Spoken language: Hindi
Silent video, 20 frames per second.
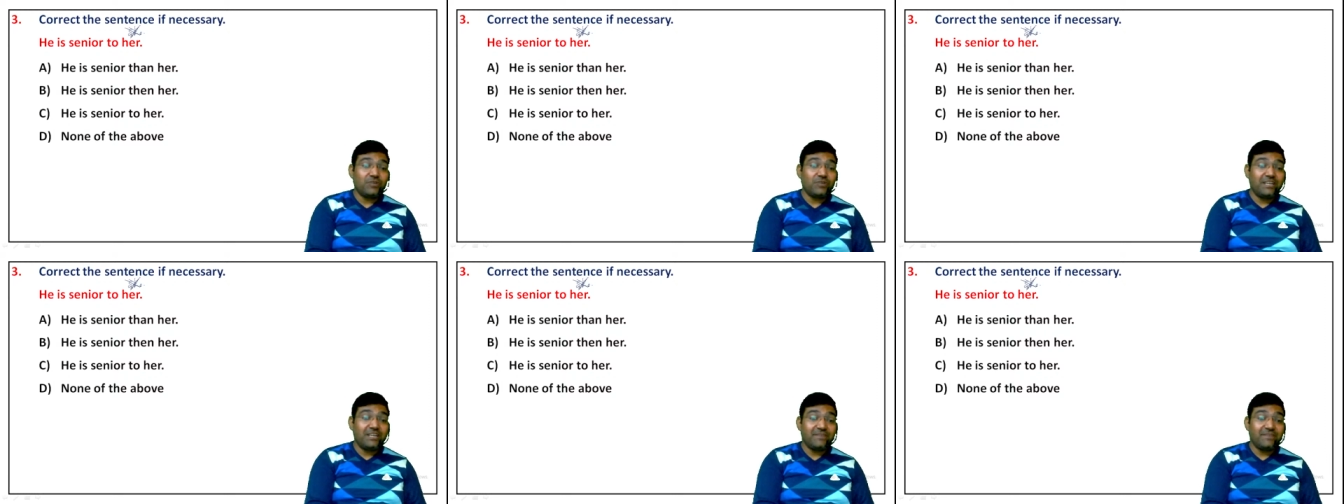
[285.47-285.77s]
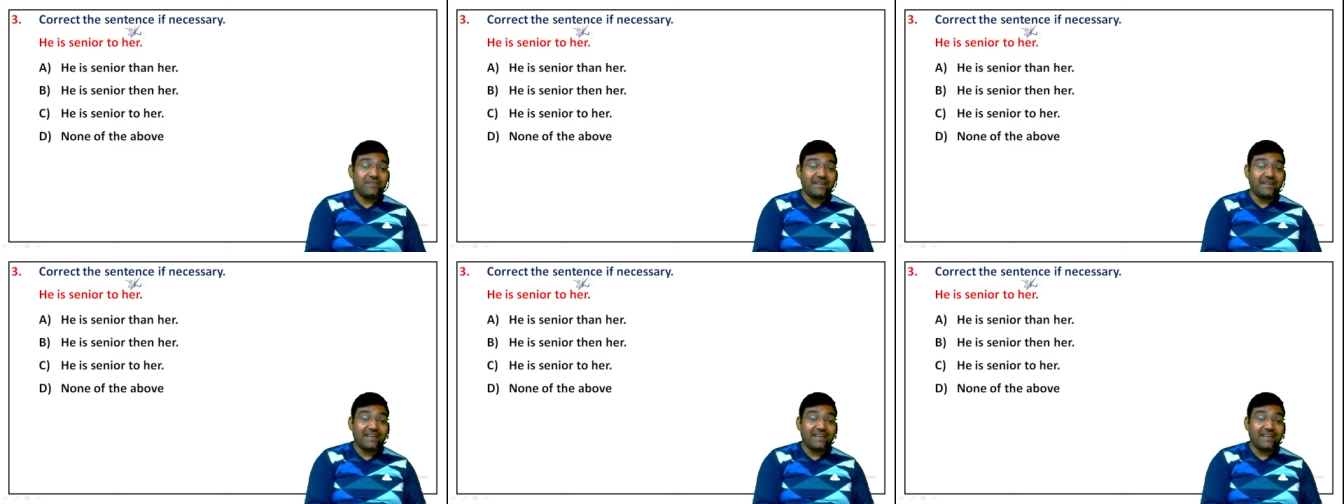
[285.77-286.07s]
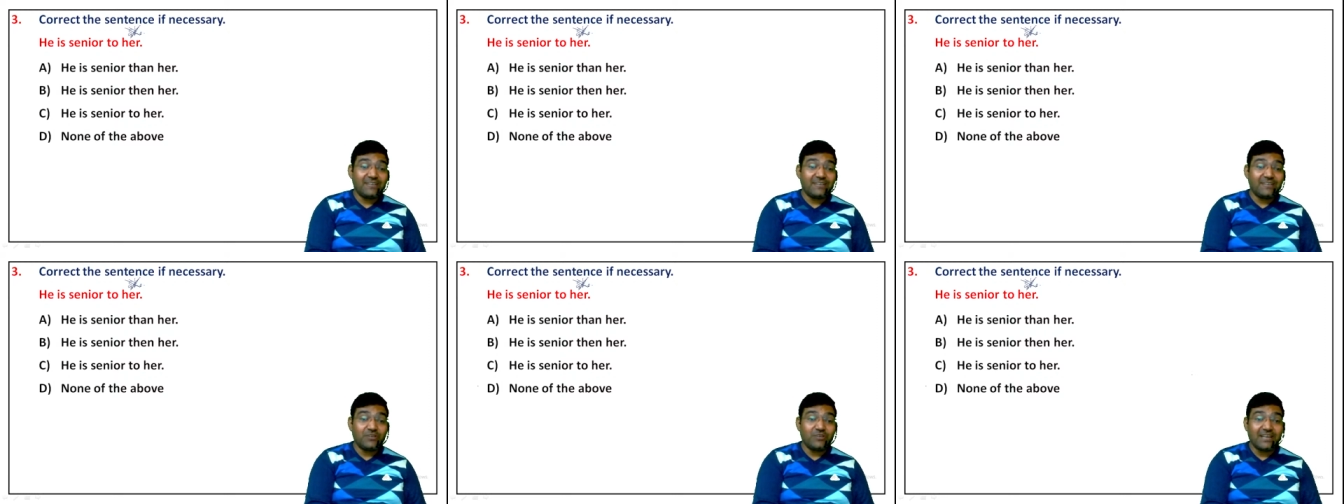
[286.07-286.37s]
डी बनेगा
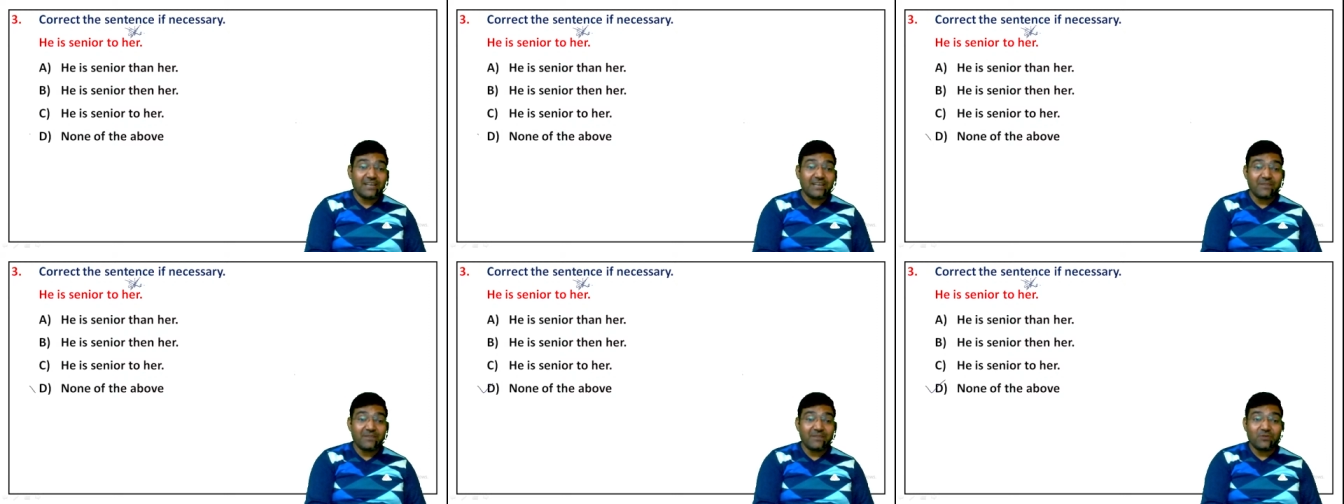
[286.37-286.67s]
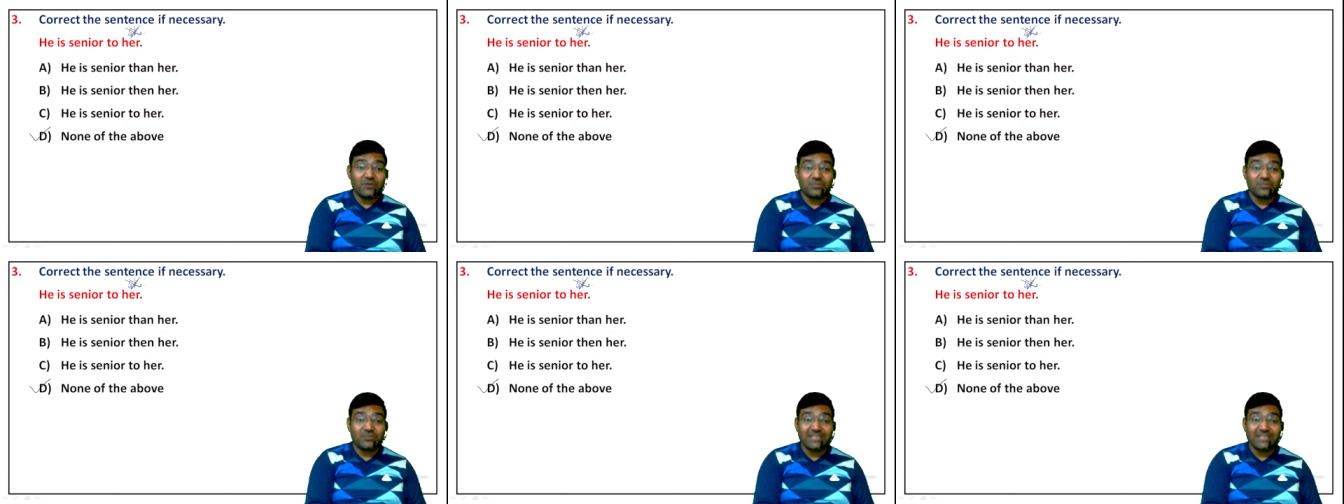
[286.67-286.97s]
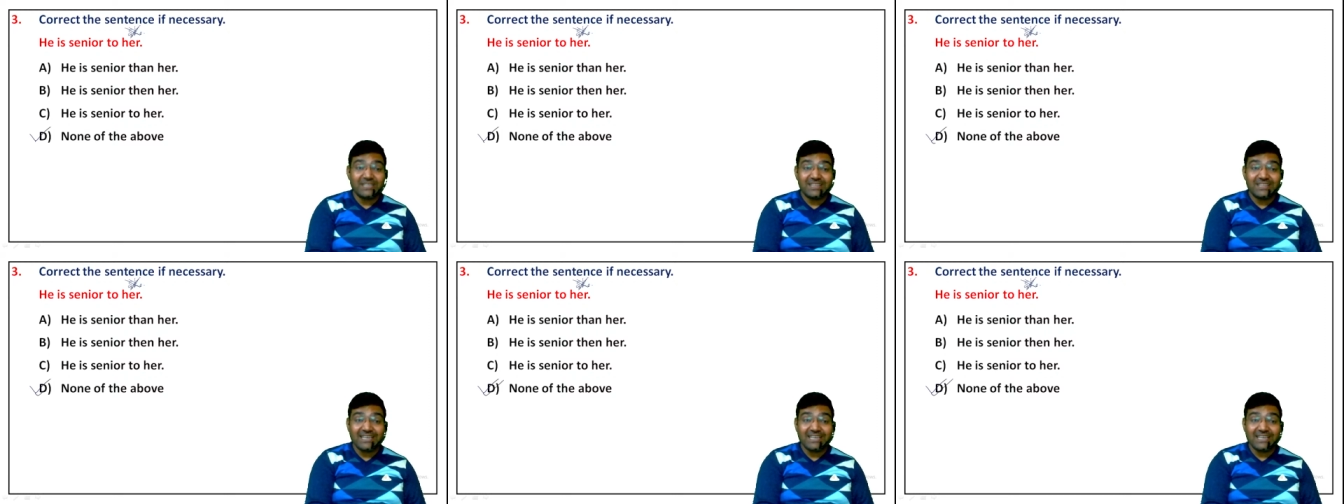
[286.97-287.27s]
एक्चुअली यहां पे कुछ
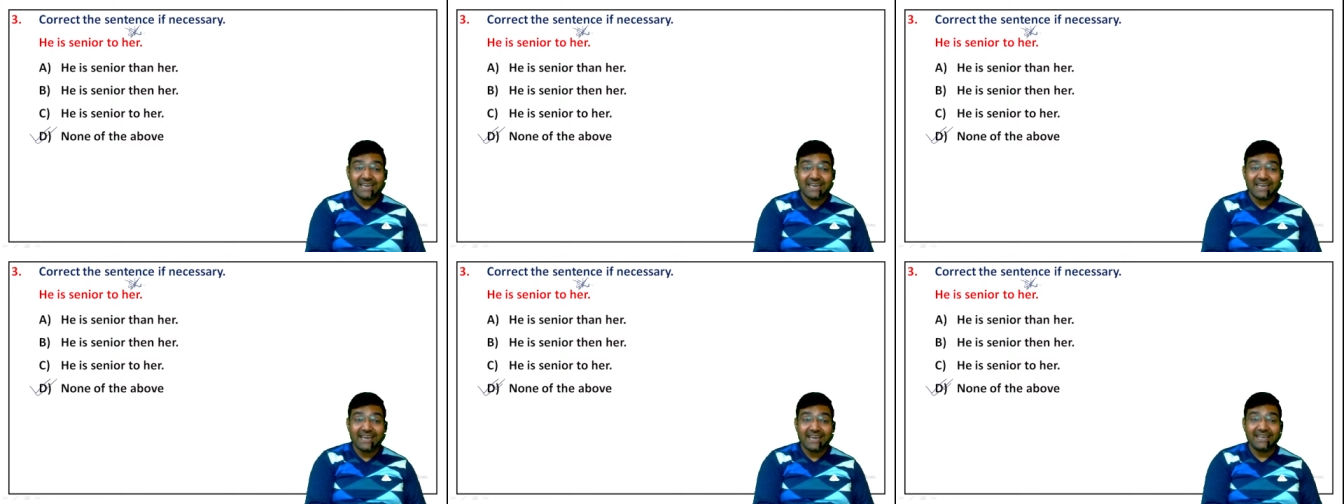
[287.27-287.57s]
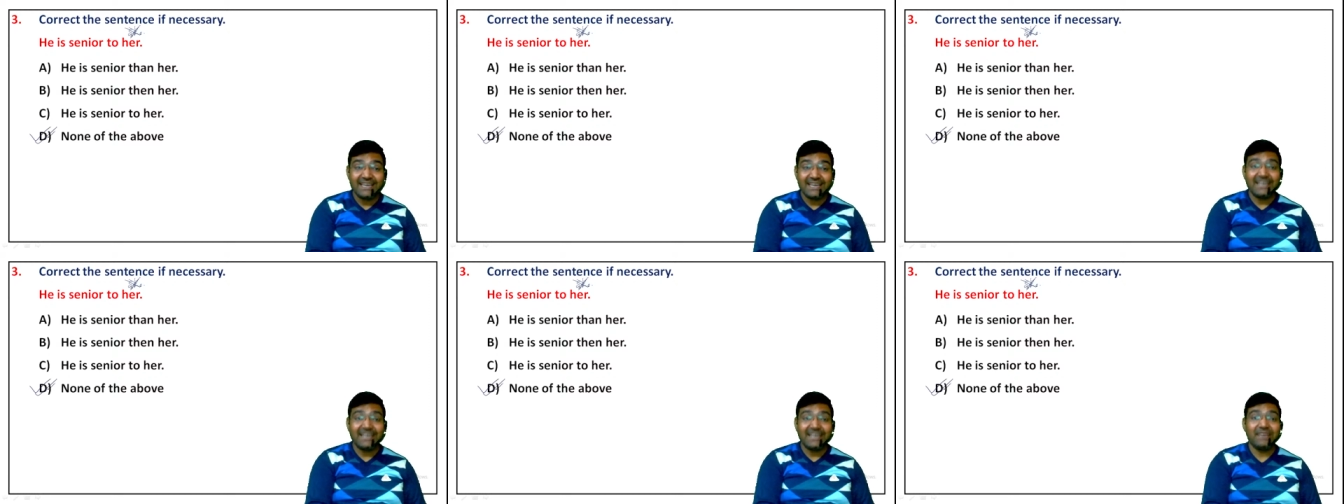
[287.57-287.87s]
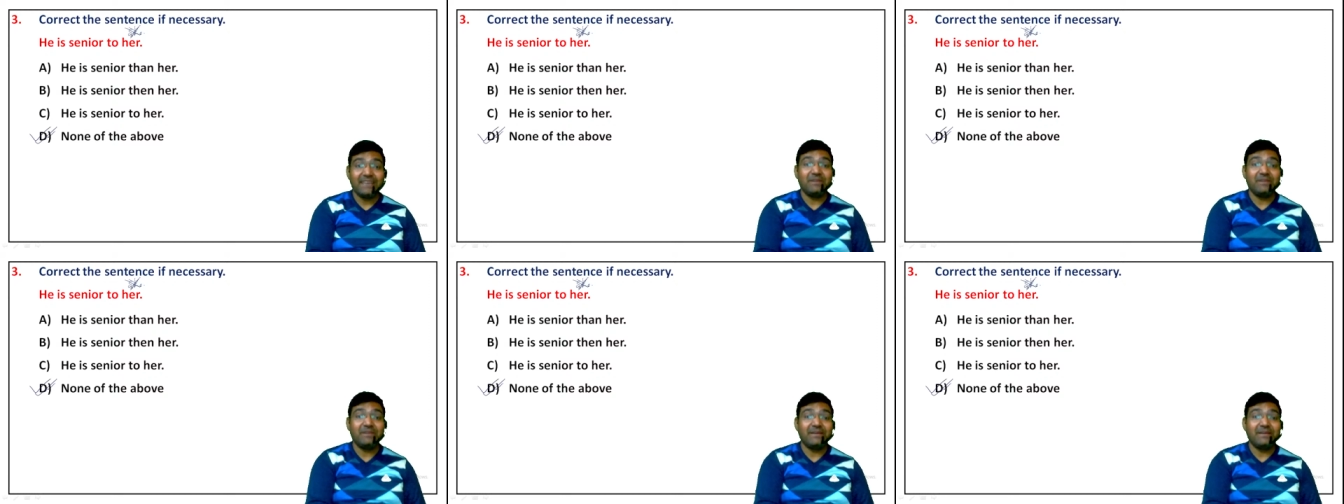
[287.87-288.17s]
गलती है ही नहीं
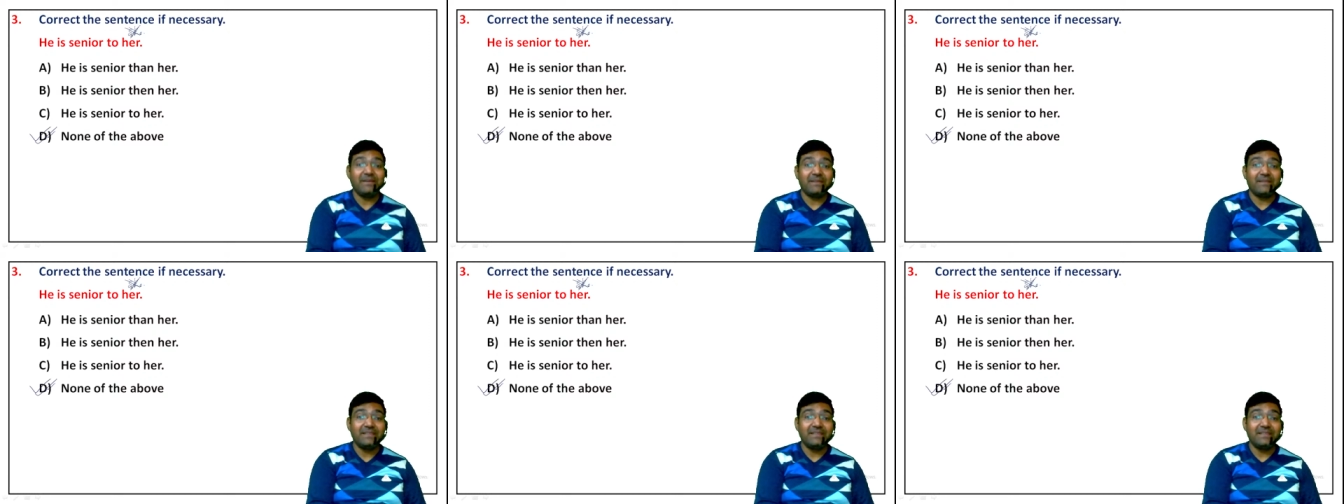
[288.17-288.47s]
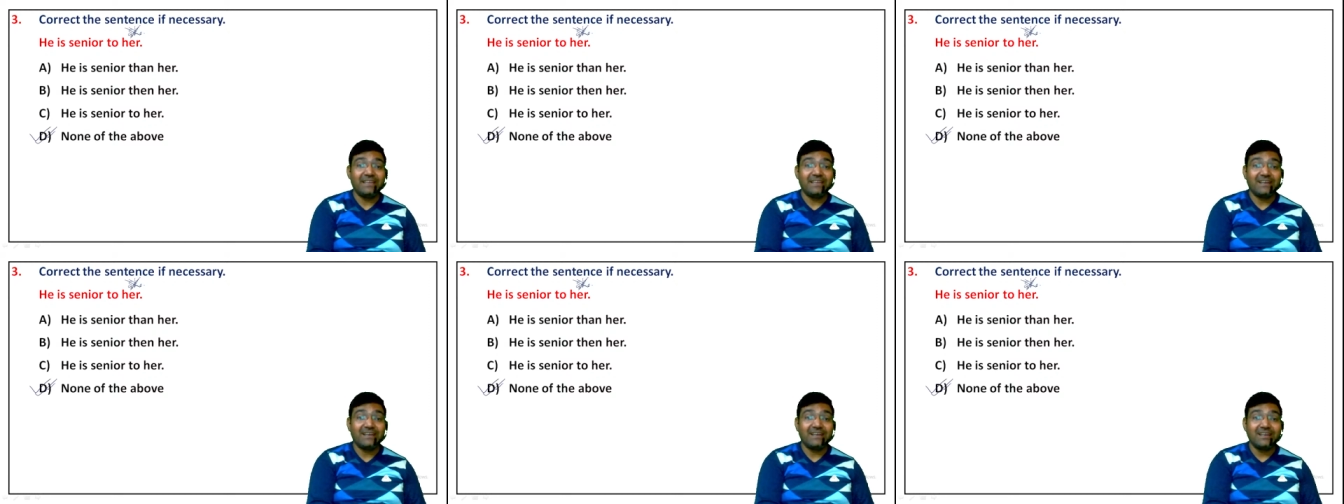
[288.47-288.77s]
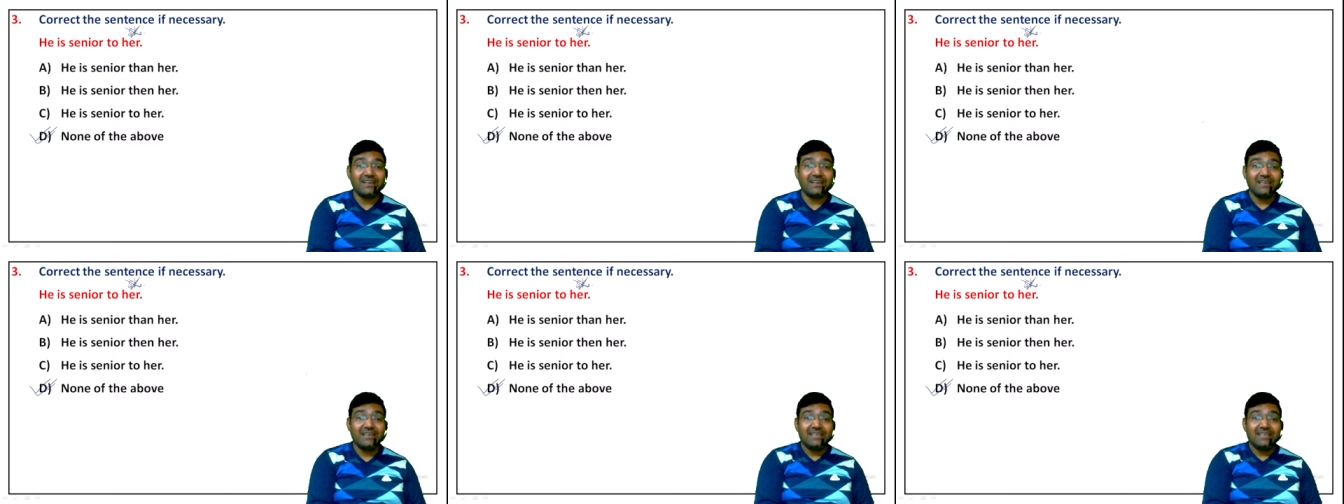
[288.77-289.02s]
अभी अभी आपने देखा